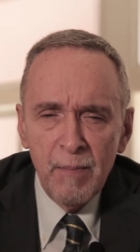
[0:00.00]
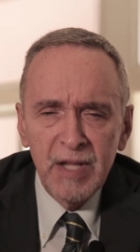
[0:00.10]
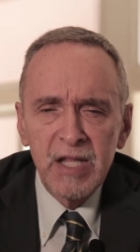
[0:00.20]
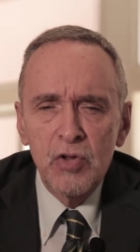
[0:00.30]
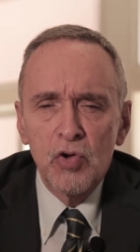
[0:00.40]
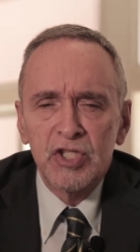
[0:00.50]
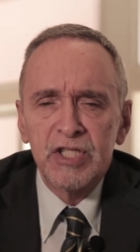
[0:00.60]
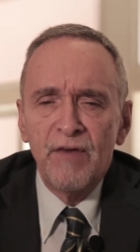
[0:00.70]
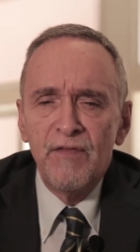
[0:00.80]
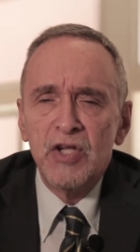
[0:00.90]
mettendo al
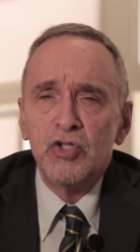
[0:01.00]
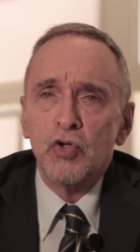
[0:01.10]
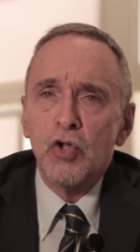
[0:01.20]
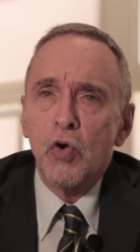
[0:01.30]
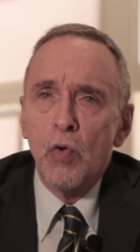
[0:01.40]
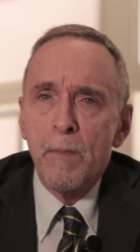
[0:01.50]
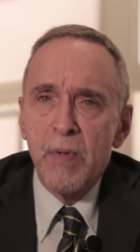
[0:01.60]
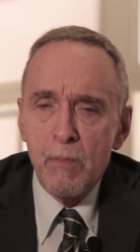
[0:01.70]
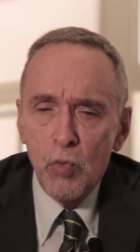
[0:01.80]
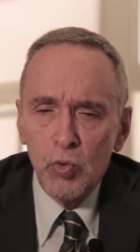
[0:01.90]
servizio di
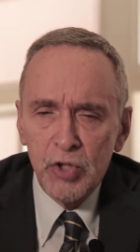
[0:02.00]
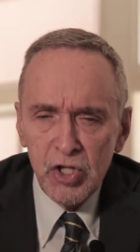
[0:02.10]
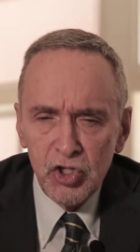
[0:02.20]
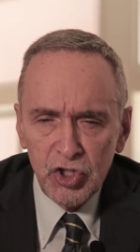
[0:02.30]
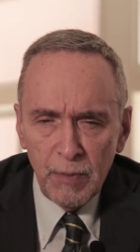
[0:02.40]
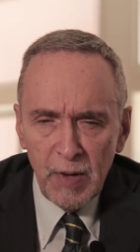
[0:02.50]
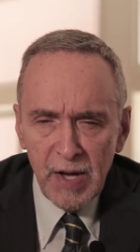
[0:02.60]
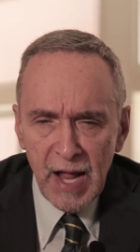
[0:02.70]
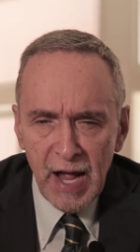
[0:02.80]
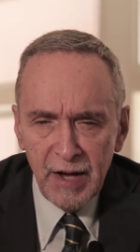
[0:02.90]
gruppi
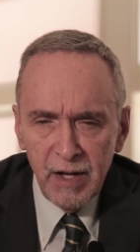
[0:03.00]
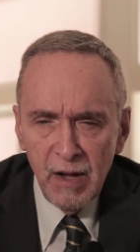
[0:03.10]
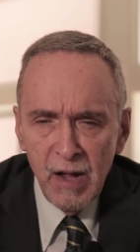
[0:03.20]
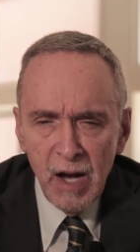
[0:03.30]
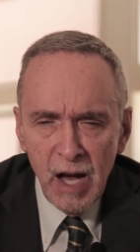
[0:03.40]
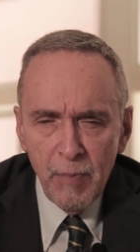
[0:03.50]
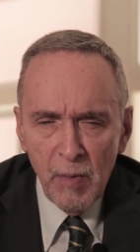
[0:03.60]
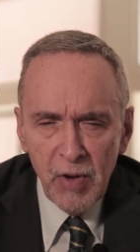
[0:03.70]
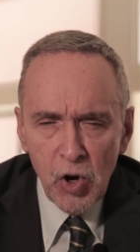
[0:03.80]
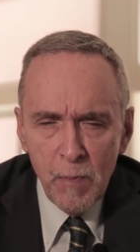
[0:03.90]
multidisciplinari le
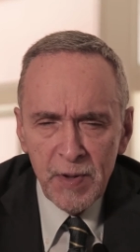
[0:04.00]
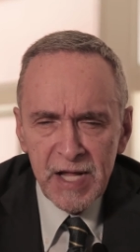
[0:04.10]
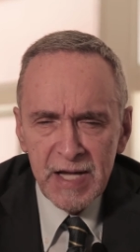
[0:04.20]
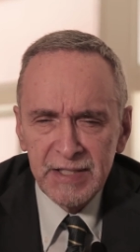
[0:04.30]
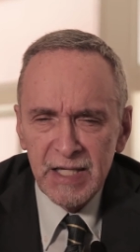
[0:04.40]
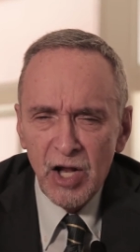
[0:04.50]
proprie competenze.